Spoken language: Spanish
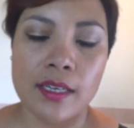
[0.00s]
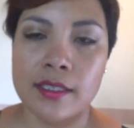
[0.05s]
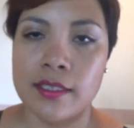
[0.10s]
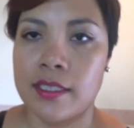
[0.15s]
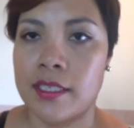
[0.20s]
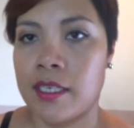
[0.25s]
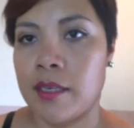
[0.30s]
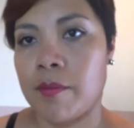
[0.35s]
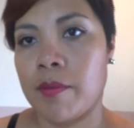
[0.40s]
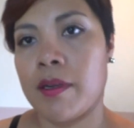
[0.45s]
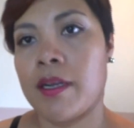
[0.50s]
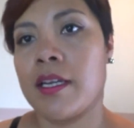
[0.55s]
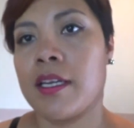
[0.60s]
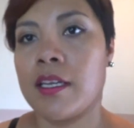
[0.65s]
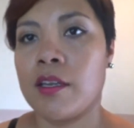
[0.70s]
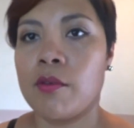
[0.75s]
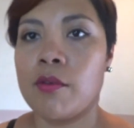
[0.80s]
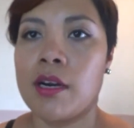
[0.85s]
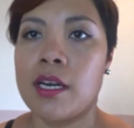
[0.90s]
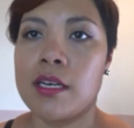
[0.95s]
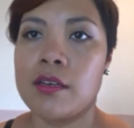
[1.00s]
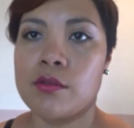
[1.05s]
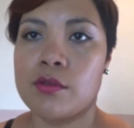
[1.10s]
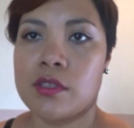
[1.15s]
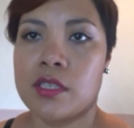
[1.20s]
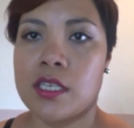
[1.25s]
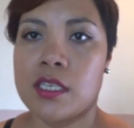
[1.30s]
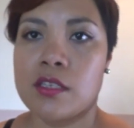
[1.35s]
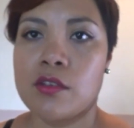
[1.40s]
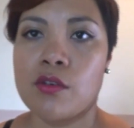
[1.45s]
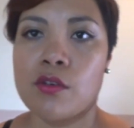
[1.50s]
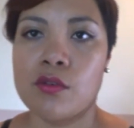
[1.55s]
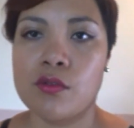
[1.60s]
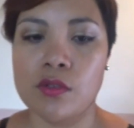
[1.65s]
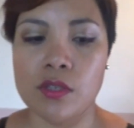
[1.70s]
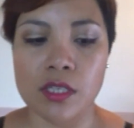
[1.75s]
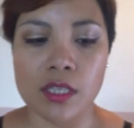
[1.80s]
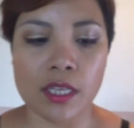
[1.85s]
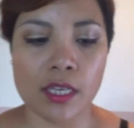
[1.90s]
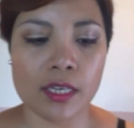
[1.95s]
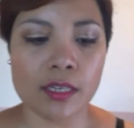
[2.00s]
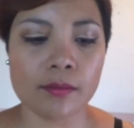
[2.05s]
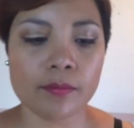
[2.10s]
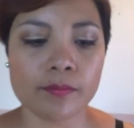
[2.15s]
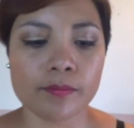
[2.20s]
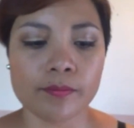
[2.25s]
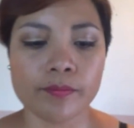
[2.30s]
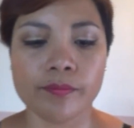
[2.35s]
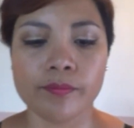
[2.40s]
Así que para que igual a ustedes lo consideren,